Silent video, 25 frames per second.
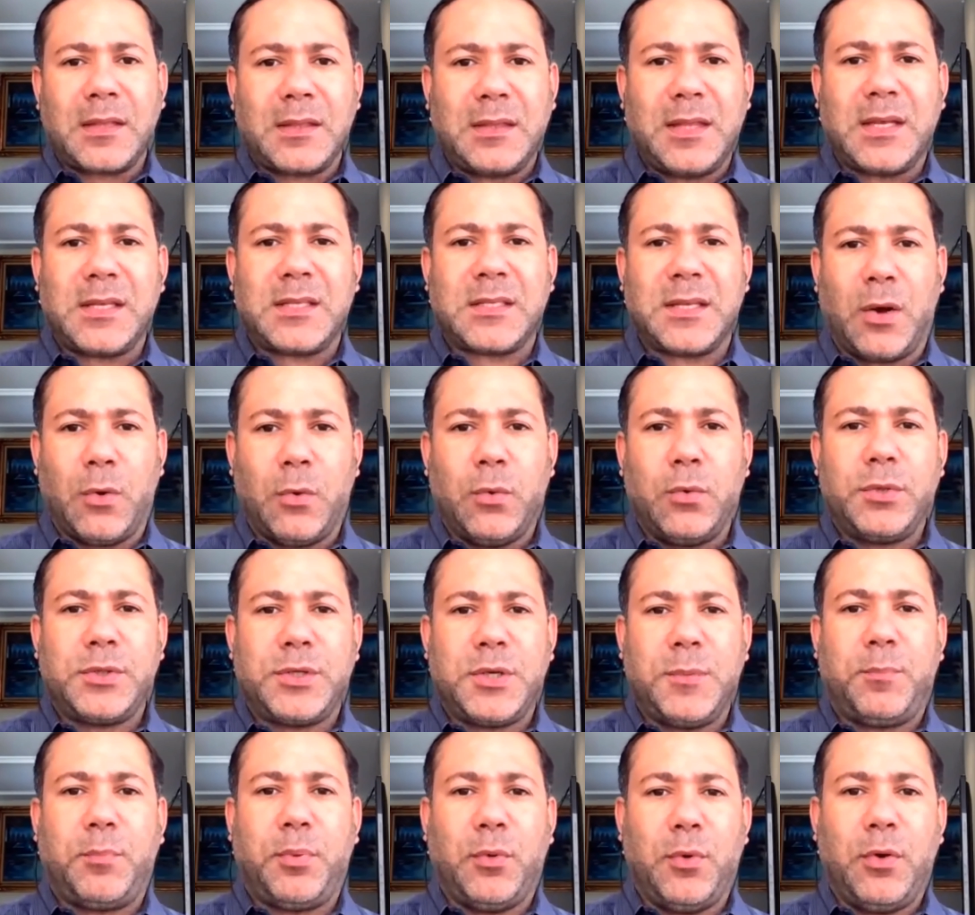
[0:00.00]
da
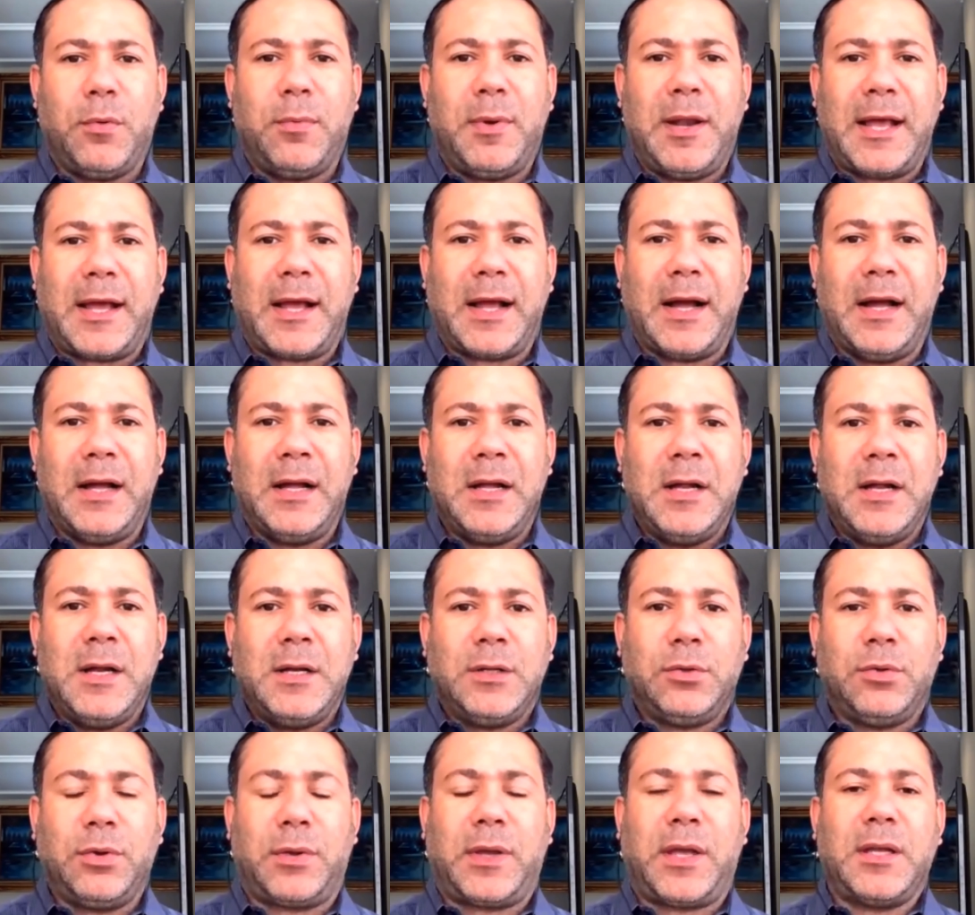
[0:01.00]
saúde pública
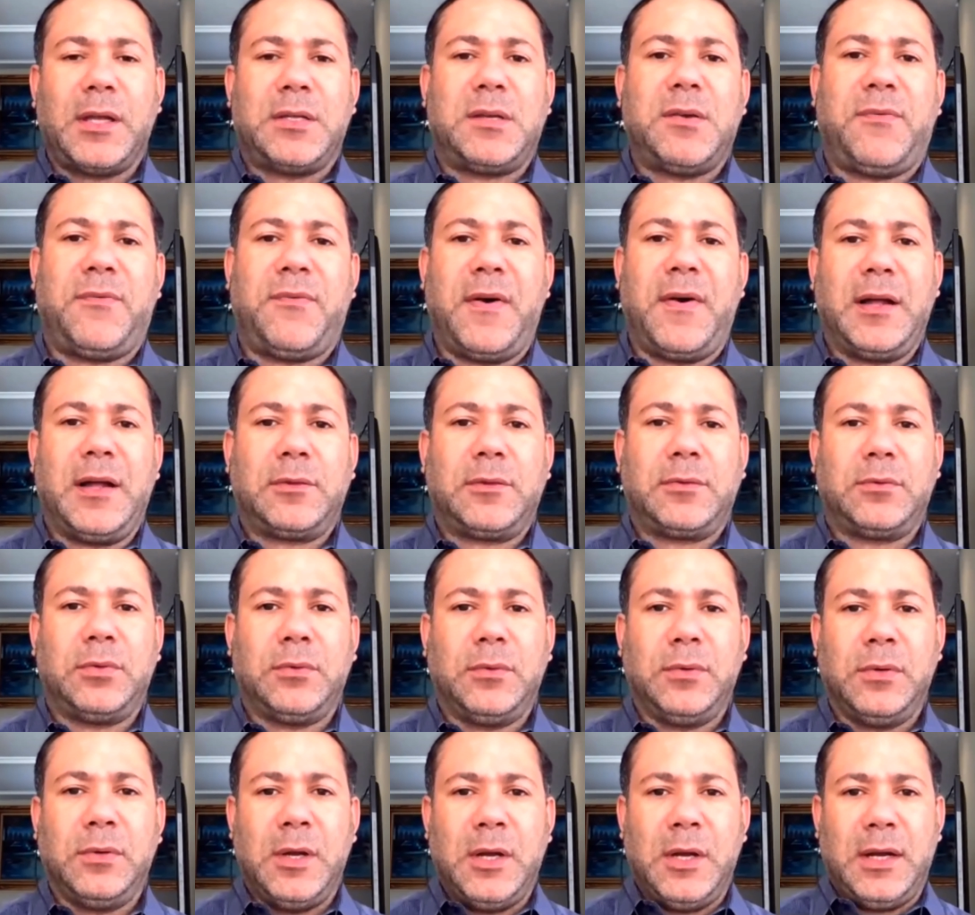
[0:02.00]
do que de
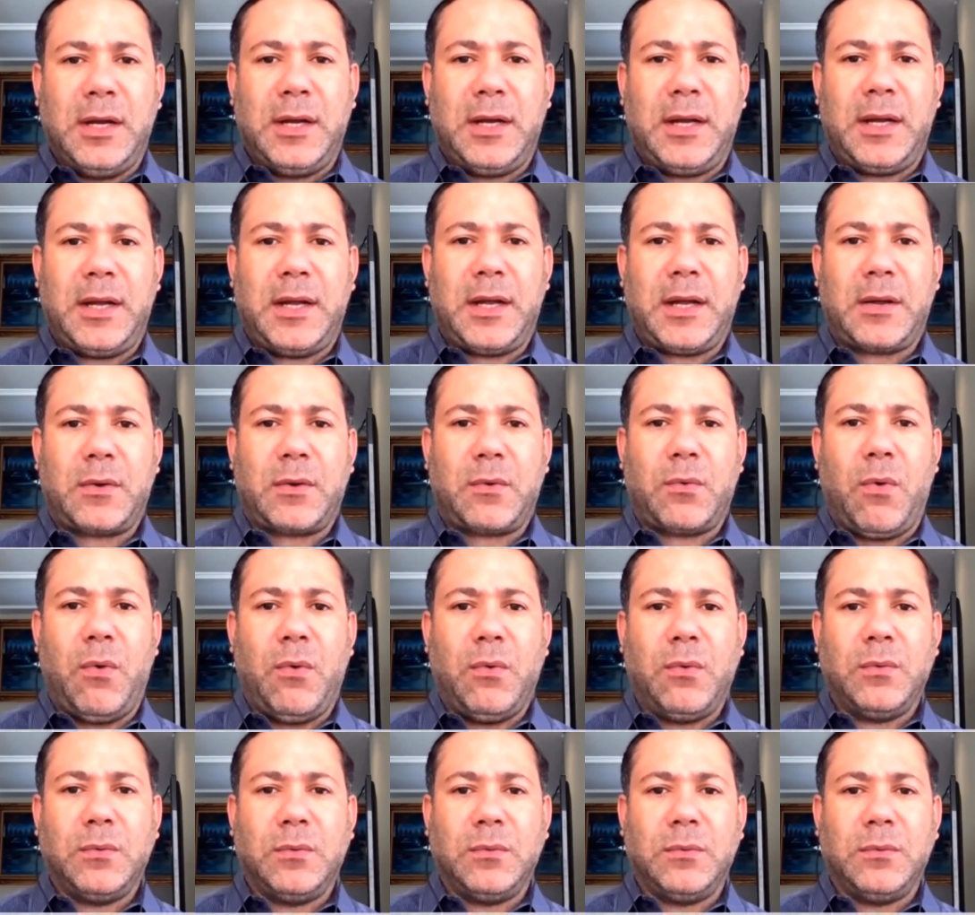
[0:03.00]
fato é,
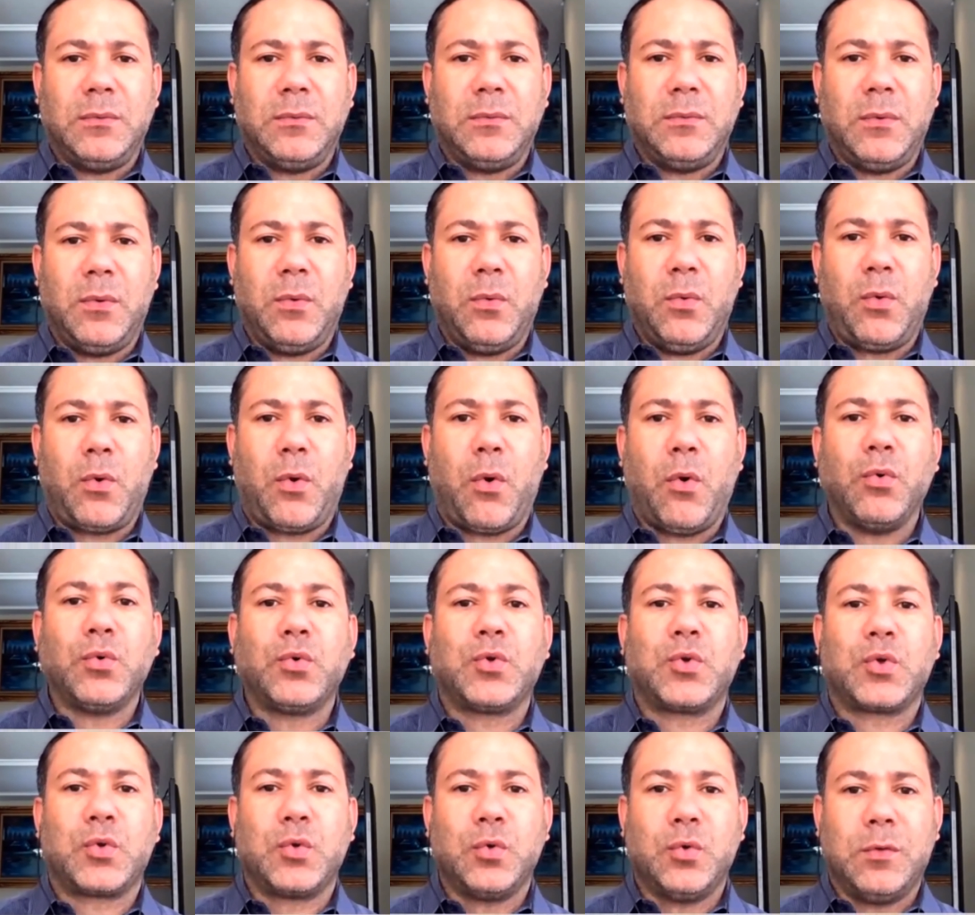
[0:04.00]
com o
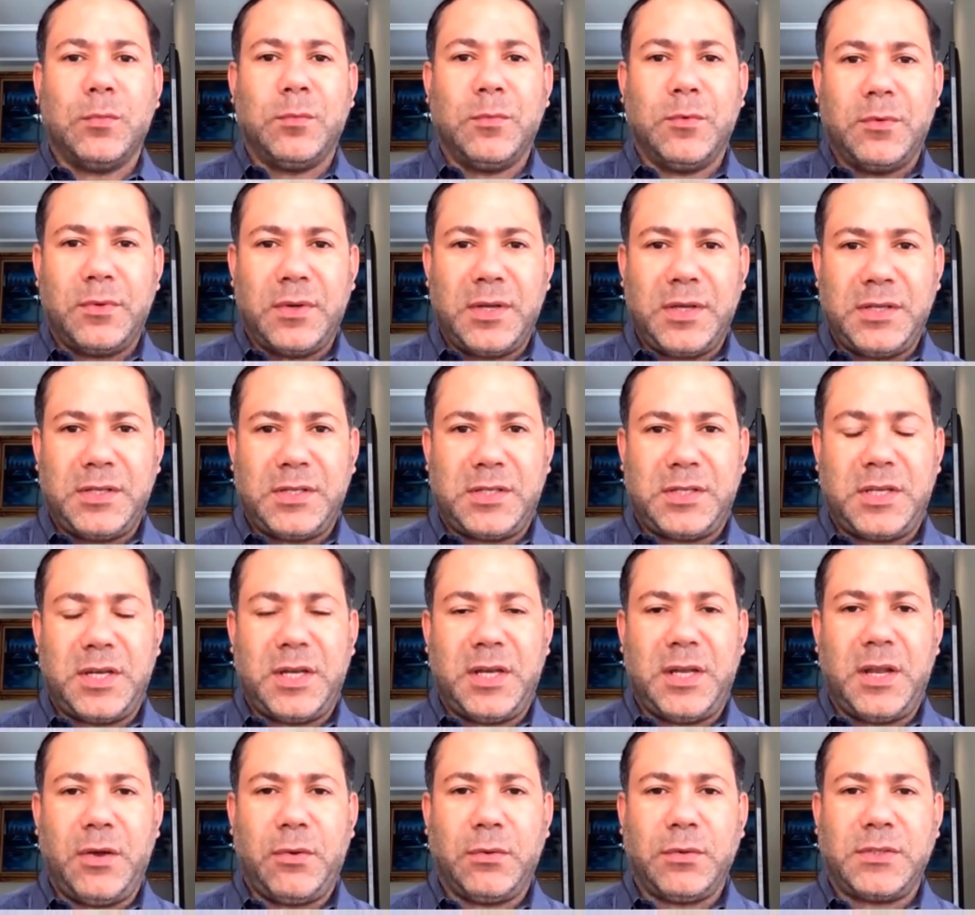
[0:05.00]
consumo em
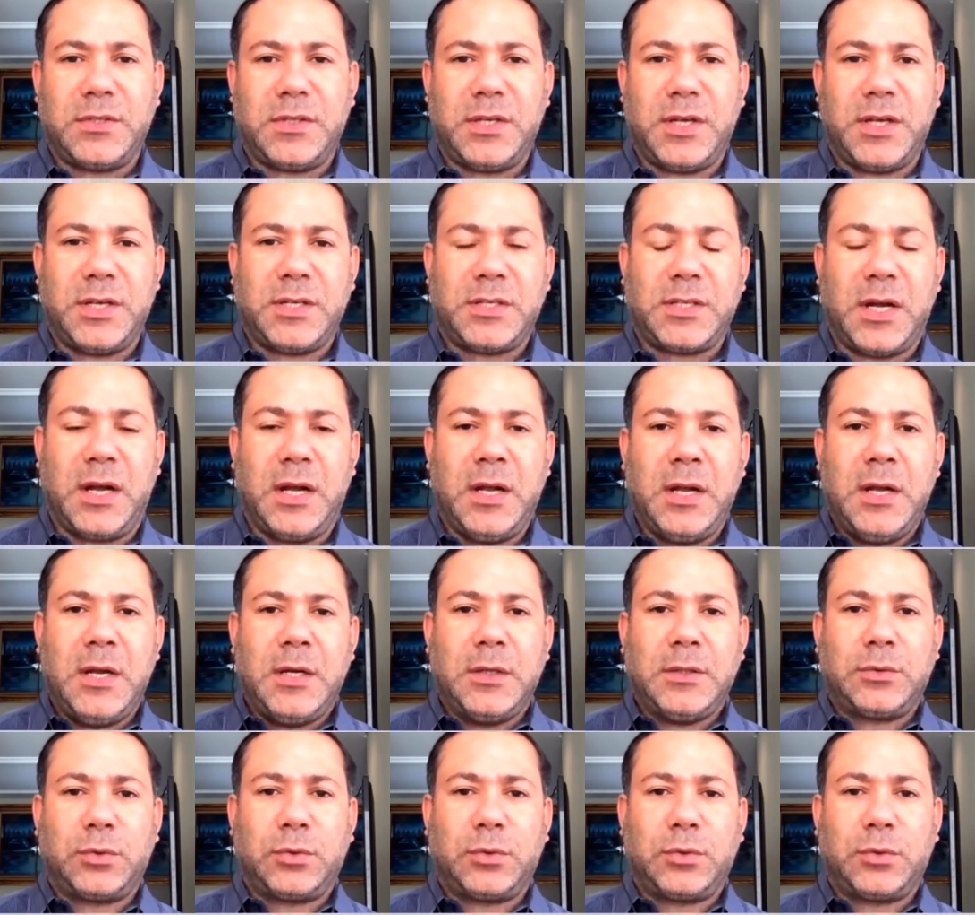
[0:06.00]
si, né? Ou seja,